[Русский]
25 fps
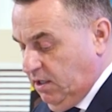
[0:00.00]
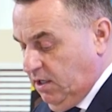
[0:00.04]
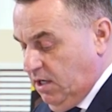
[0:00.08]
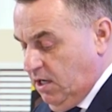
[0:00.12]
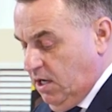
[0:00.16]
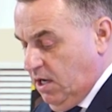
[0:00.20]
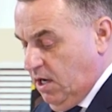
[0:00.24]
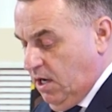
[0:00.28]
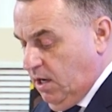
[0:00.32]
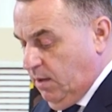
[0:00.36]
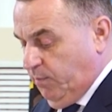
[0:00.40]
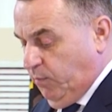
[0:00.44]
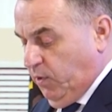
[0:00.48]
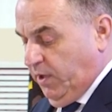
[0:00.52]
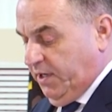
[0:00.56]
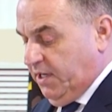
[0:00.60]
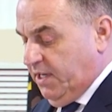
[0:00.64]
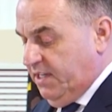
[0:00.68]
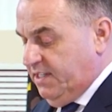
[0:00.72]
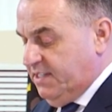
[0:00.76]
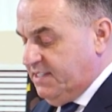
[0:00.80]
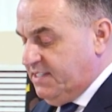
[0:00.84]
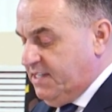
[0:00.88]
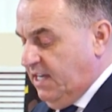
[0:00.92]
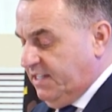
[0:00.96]
прежде
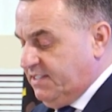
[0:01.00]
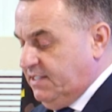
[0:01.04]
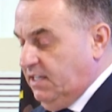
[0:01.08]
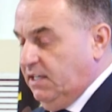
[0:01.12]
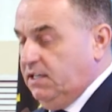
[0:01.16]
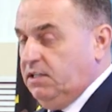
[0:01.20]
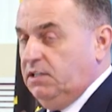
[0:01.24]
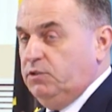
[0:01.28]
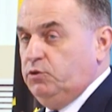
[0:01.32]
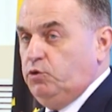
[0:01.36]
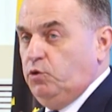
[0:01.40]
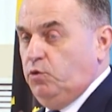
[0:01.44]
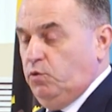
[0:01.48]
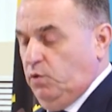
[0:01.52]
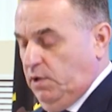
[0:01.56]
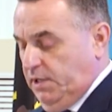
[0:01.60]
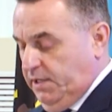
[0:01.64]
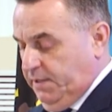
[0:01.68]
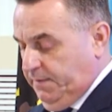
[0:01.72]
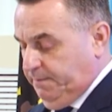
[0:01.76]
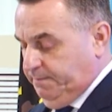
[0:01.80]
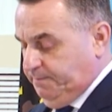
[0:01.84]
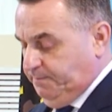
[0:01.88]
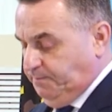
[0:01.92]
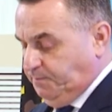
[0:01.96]
возглавлявший УВД по
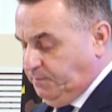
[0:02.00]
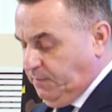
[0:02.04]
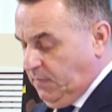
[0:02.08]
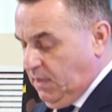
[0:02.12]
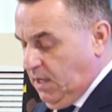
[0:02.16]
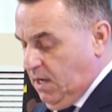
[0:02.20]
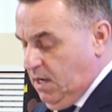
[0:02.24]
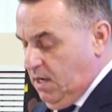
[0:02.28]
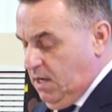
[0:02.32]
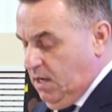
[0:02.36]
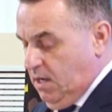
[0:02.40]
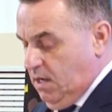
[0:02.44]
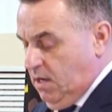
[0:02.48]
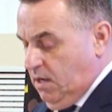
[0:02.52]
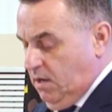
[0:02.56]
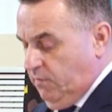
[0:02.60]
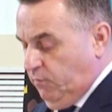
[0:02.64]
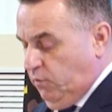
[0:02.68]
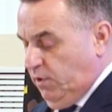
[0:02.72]
Нижегородской области.